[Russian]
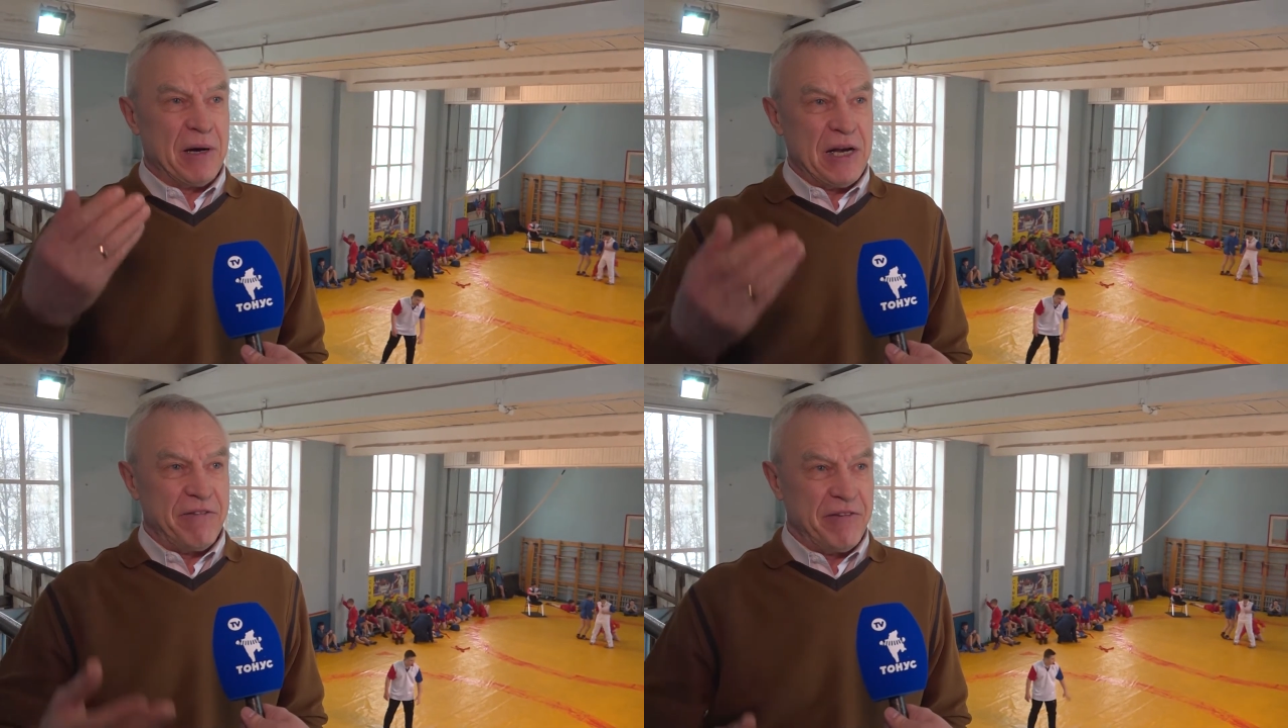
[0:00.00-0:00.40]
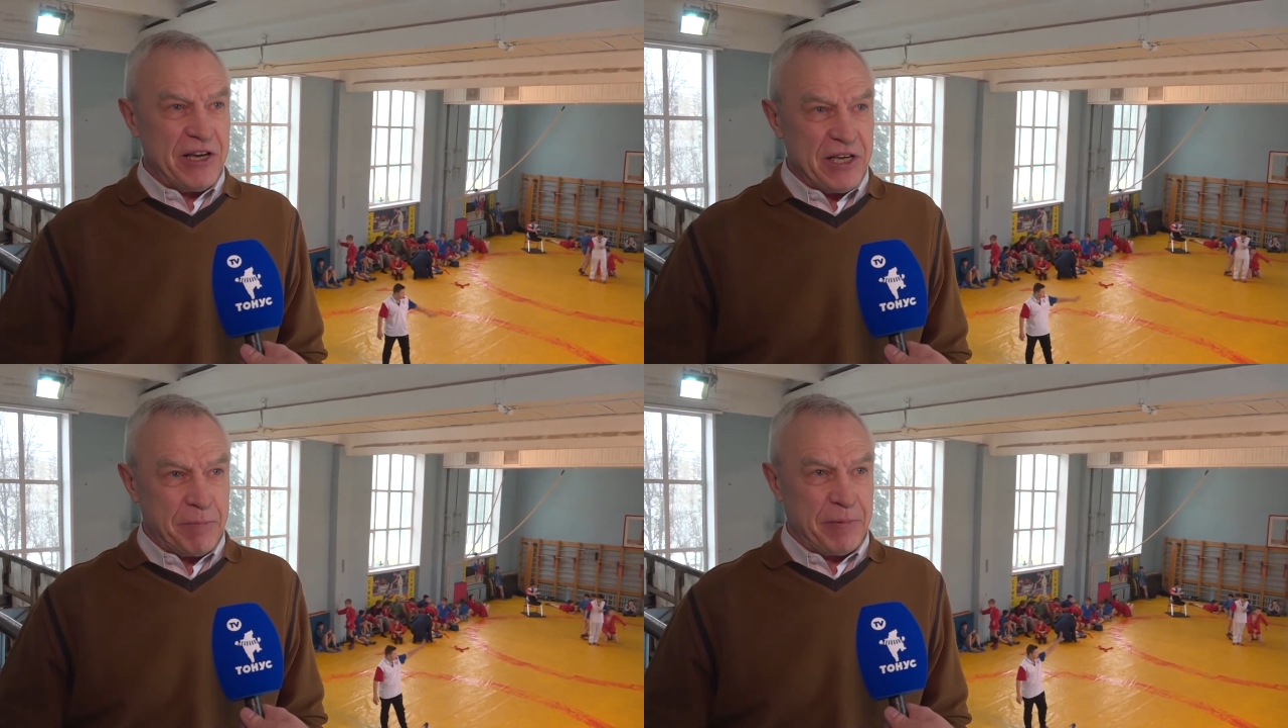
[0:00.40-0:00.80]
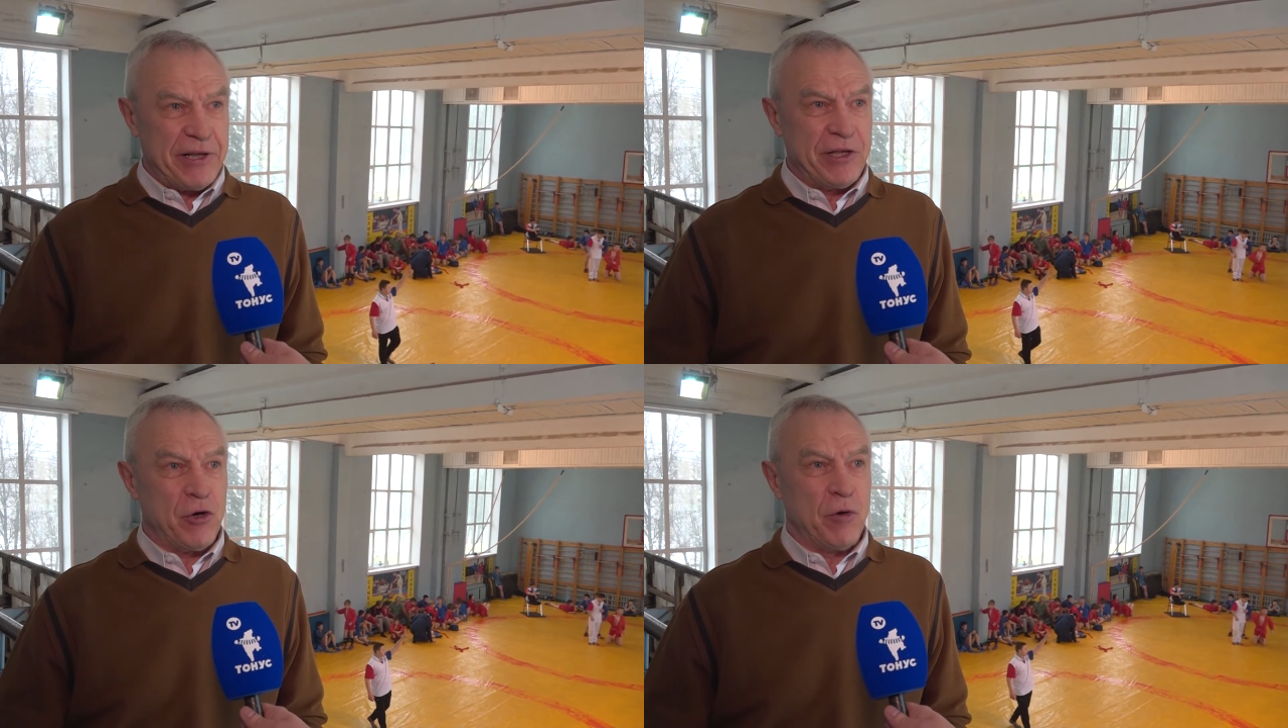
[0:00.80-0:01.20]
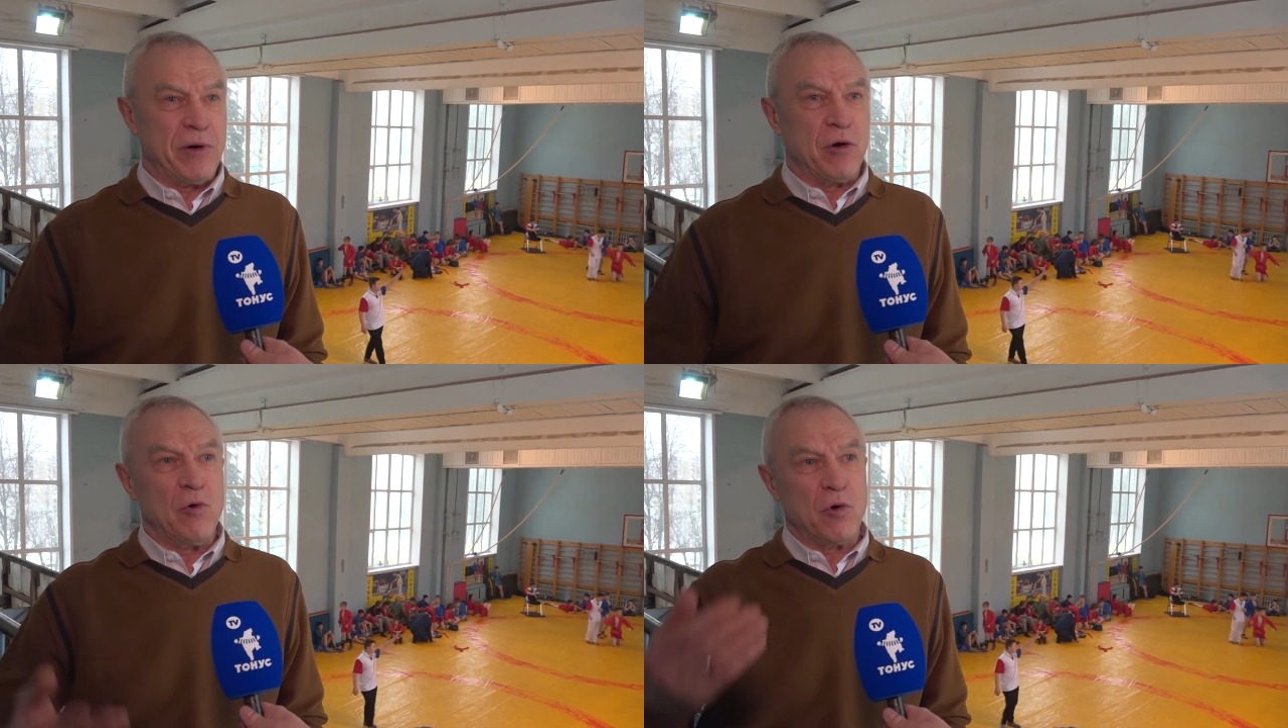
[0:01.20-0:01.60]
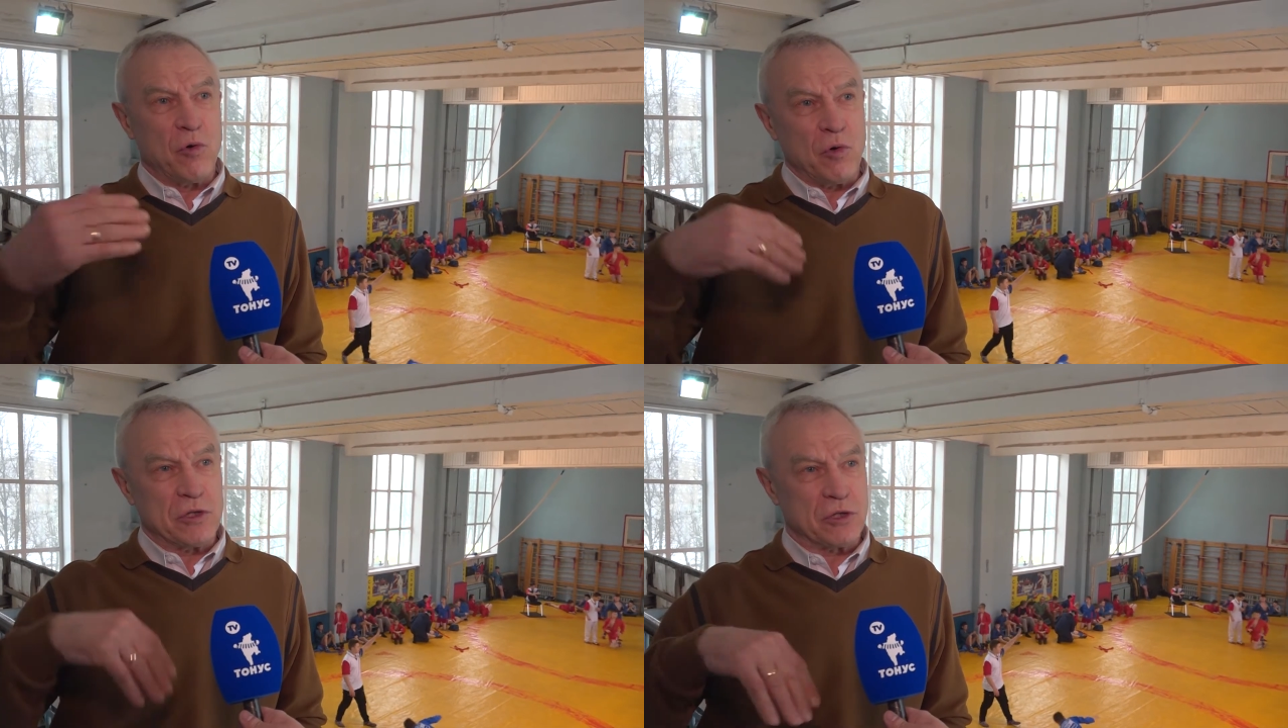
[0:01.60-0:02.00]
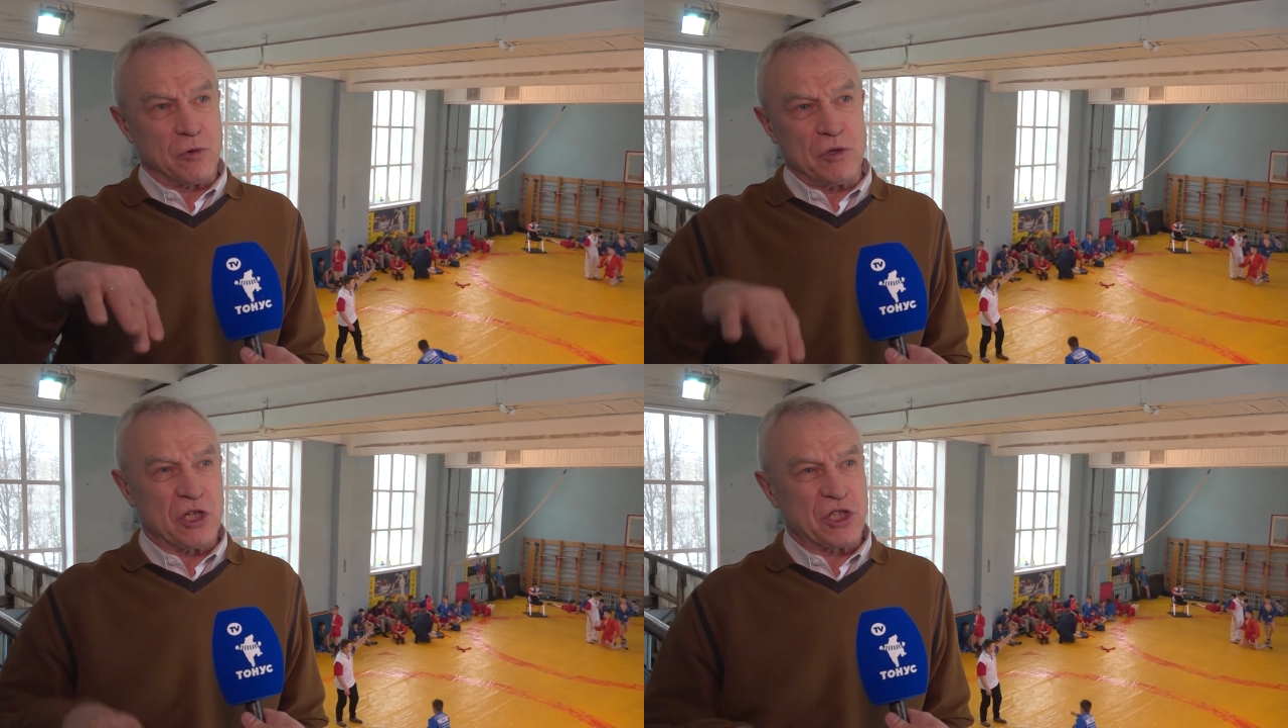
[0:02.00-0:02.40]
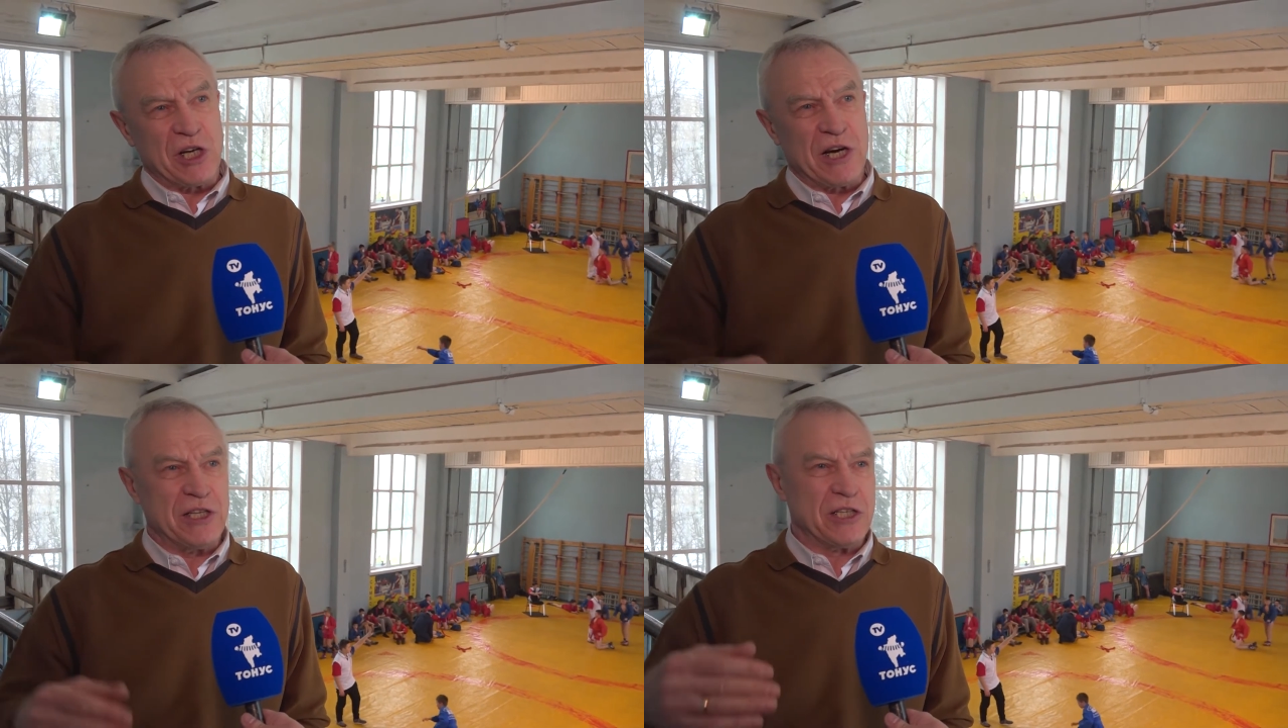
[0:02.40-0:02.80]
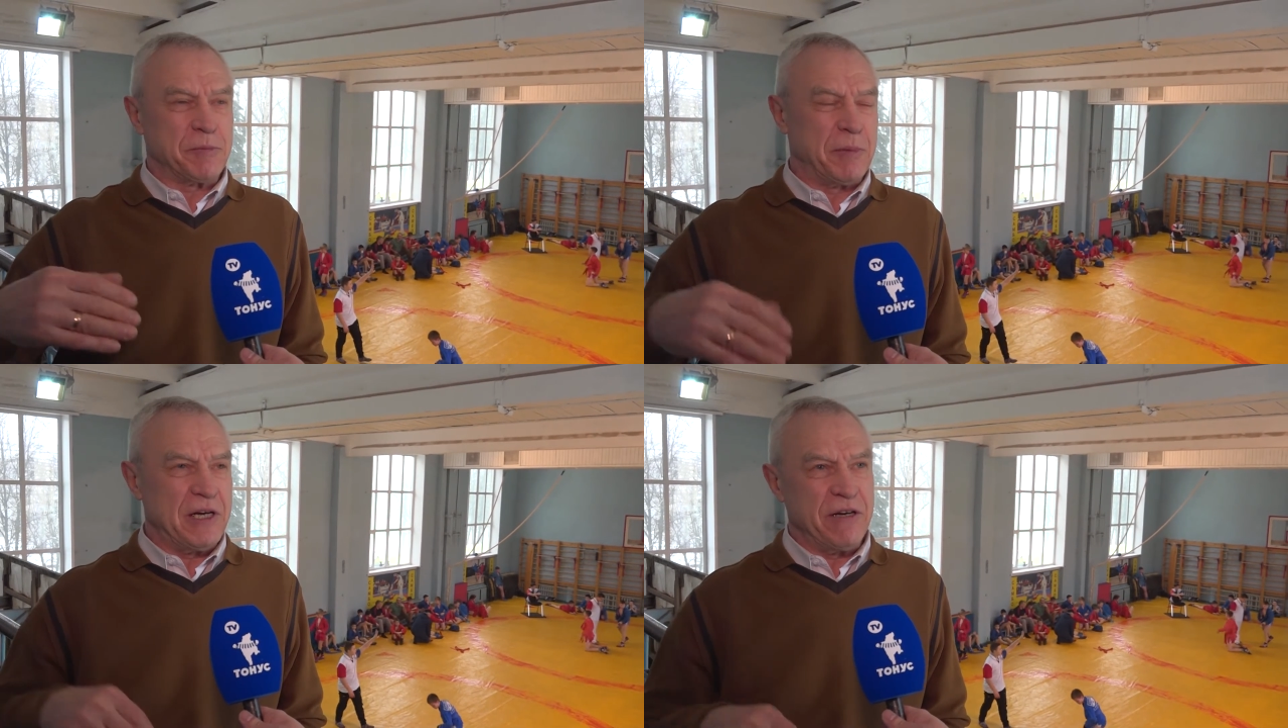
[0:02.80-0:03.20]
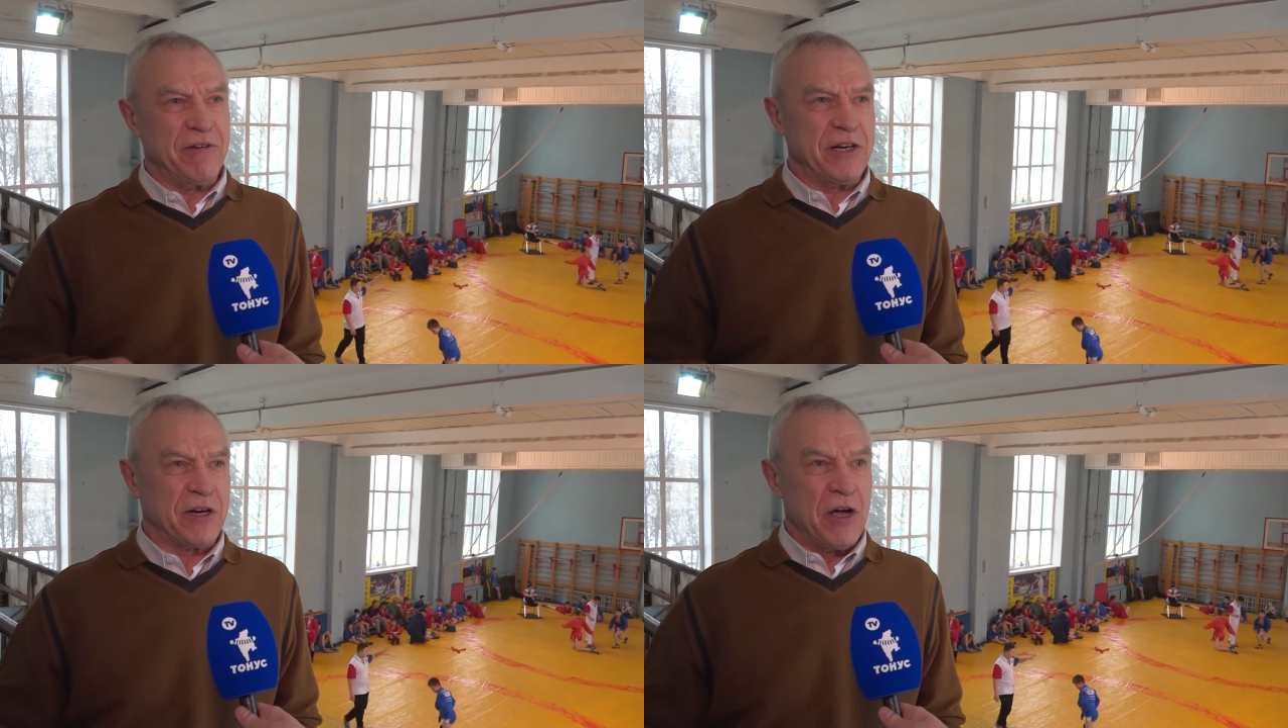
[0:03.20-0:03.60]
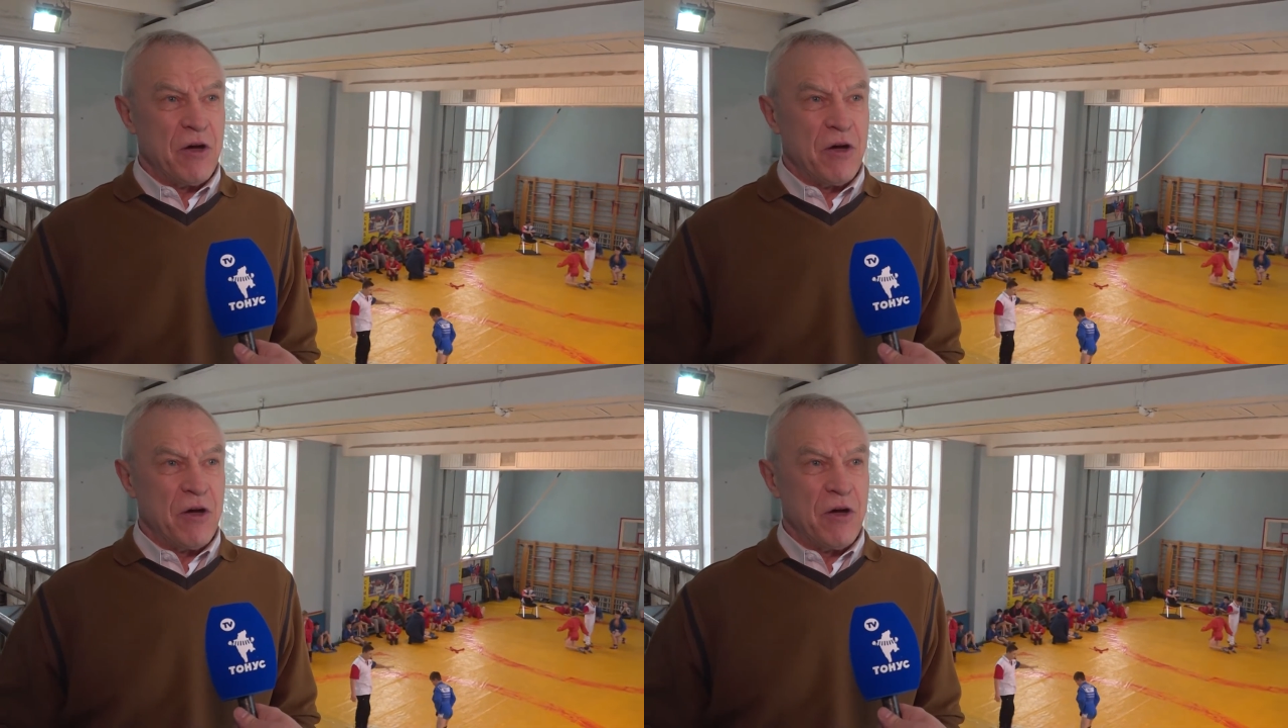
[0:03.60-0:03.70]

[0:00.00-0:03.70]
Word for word: болевые приемы, уходы с удержаний, с болевых.